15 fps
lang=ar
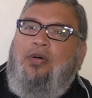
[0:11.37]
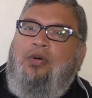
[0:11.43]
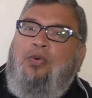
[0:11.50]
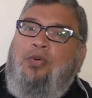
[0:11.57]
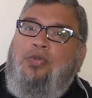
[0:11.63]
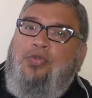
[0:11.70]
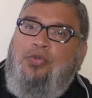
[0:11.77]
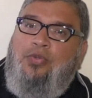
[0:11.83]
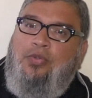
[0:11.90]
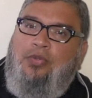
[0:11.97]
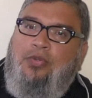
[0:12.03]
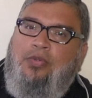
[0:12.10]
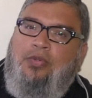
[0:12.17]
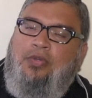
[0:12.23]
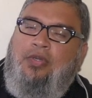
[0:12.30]
هو
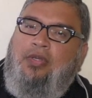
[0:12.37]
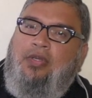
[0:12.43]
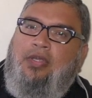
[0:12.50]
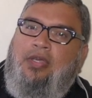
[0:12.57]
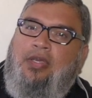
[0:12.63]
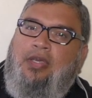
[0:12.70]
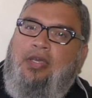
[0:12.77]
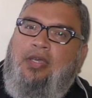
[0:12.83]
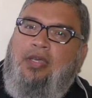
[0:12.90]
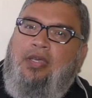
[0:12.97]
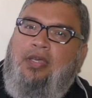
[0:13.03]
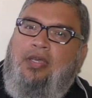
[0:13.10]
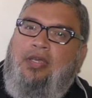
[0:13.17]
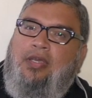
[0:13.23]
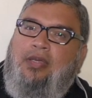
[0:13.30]
سلوك
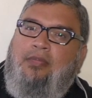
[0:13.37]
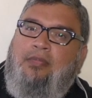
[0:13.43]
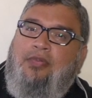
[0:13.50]
آه،